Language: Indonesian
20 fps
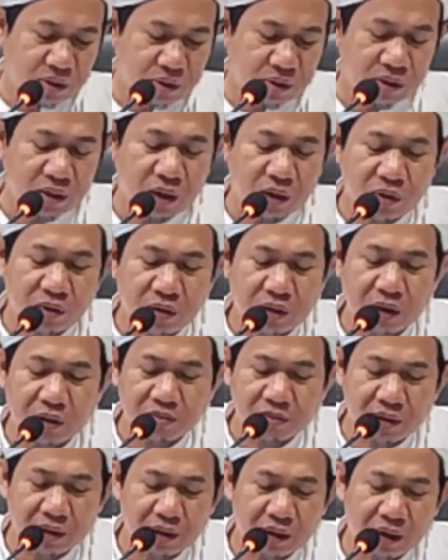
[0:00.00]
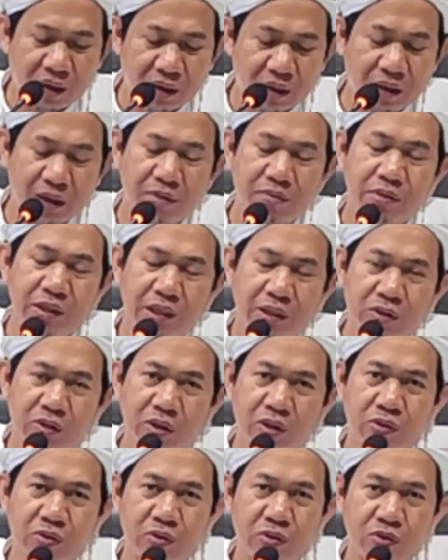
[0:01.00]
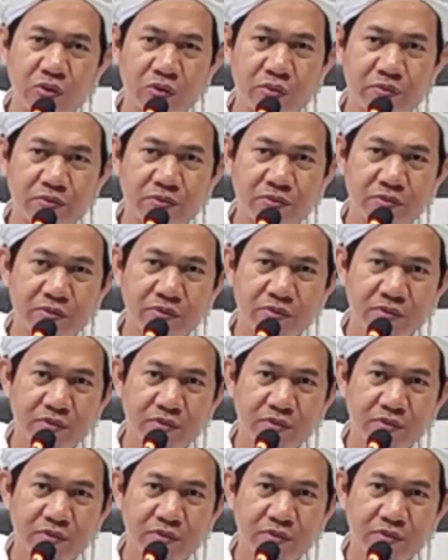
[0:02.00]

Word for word: Jadi kalau yang berharga begitu ketutup.